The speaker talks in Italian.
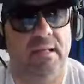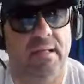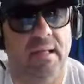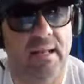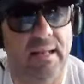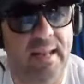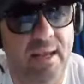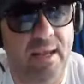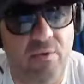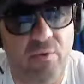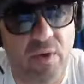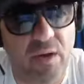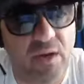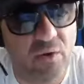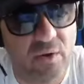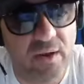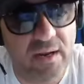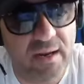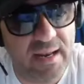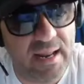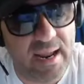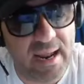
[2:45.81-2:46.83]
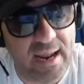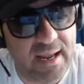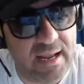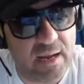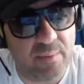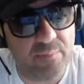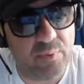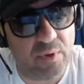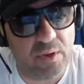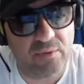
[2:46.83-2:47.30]
è quello che lei è il
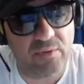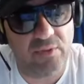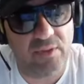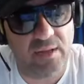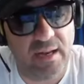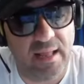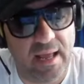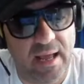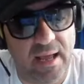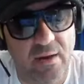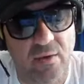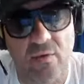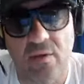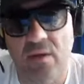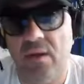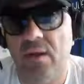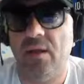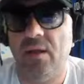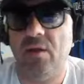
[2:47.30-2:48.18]
campionato italiano.